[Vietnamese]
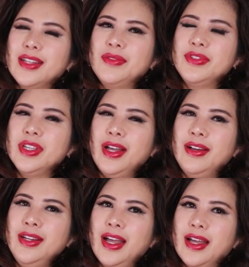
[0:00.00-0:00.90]
tâm Phu Nhân nói
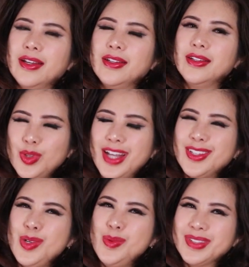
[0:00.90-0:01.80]
là tôi đang
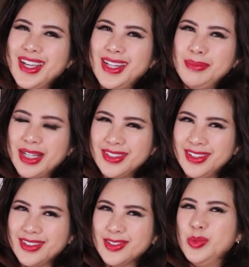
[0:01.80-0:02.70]
thiếu một tay đánh mặt
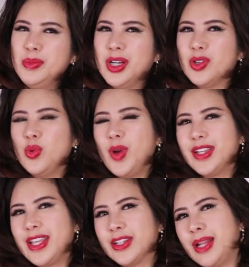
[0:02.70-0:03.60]
trượt muốn mời cô qua
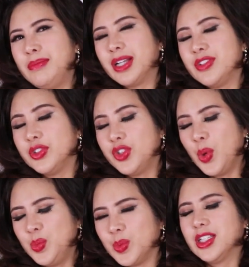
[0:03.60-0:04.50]
nhà đánh mặt trượt
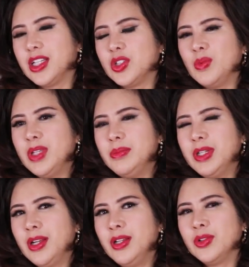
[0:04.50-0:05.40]
chung thì tụng liên mới
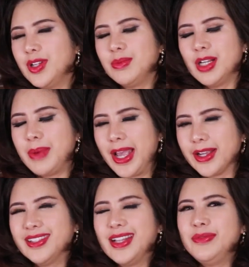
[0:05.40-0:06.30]
nói là tôi không cờ bạc
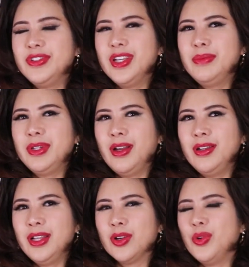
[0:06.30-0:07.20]
tâm phu nhân mới nói
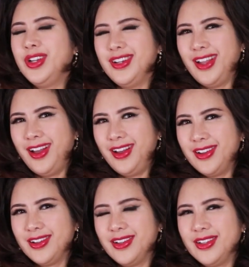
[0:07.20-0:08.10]
là cô đừng lo
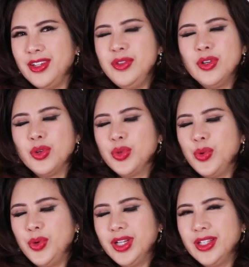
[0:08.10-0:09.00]
nếu như cô
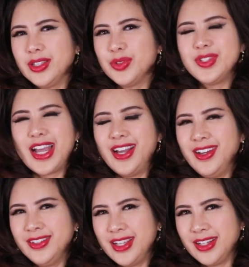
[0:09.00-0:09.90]
thua đó thì tôi trả
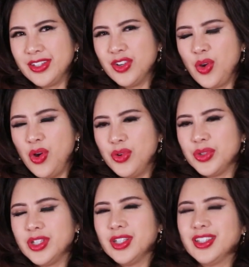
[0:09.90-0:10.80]
hết tiền lại cho cô
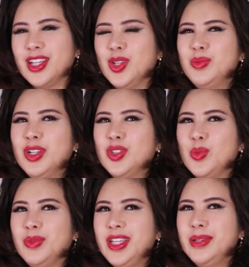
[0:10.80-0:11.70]
thì lúc đó tụng
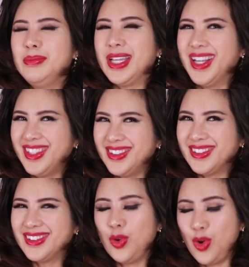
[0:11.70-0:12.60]
liên bị khích
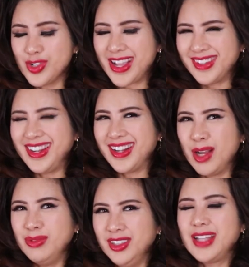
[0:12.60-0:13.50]
cô sẵn đã
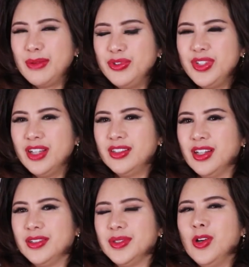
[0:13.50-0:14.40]
không ưa tam phu nhân
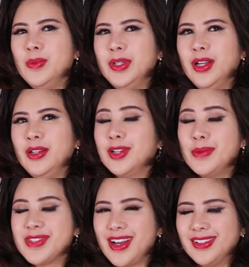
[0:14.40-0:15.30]
rồi cô mới nói tôi
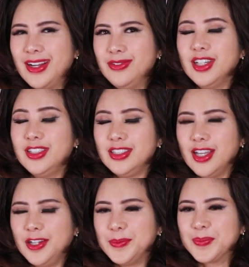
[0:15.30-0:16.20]
không sợ đâu chơi thì
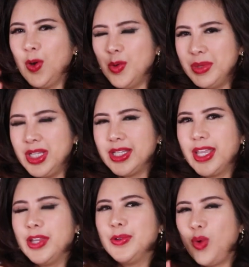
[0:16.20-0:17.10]
chơi cô mới đi
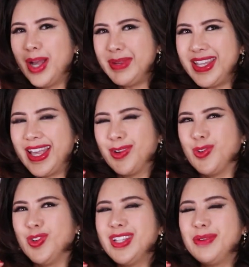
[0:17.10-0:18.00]
theo qua bên nhà
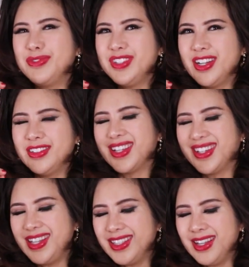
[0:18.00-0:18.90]
của tam phu nhân thì
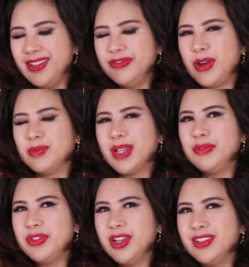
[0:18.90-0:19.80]
khi tới phòng tam
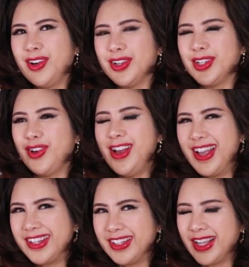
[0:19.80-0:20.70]
phu nhân rồi thì có
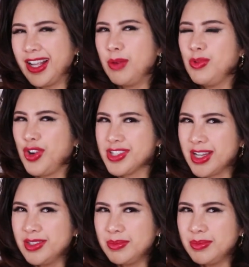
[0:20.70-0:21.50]
hai người đàn ông ngồi sẵn